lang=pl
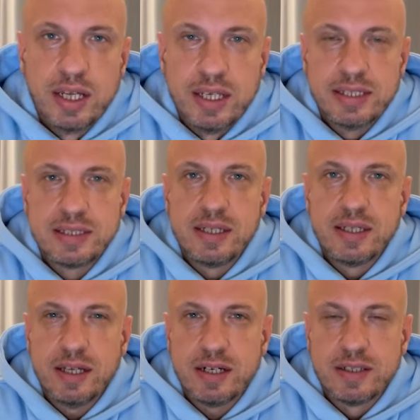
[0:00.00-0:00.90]
jest
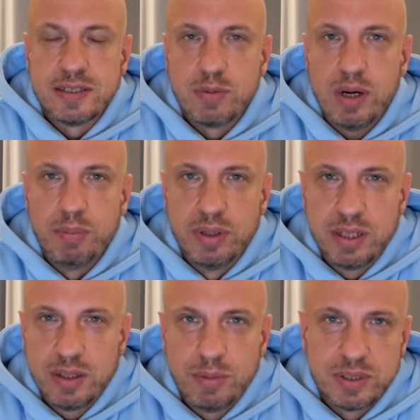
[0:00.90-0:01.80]
tak słaby.
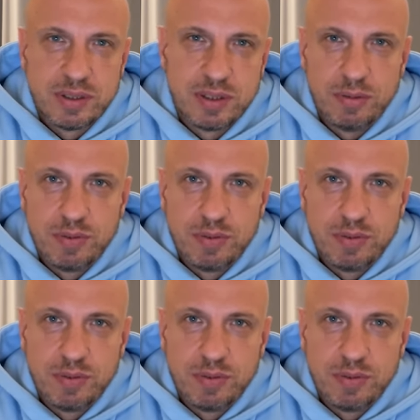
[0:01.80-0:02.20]
Natomiast no,